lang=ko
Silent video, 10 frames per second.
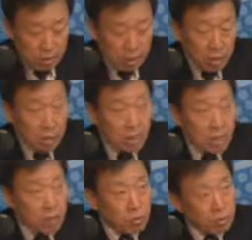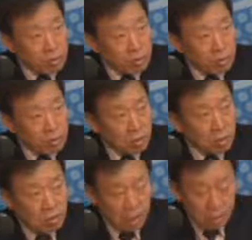제가 살고 있는 그
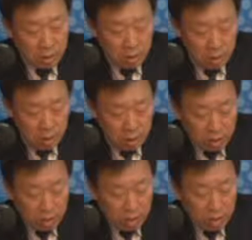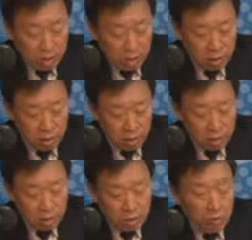안산시 경우에는
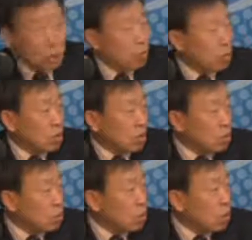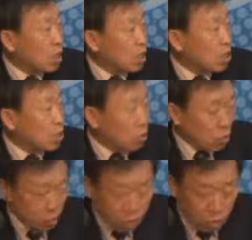좀 역동성이 좀 저하되고
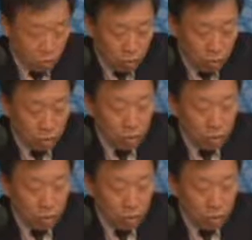있고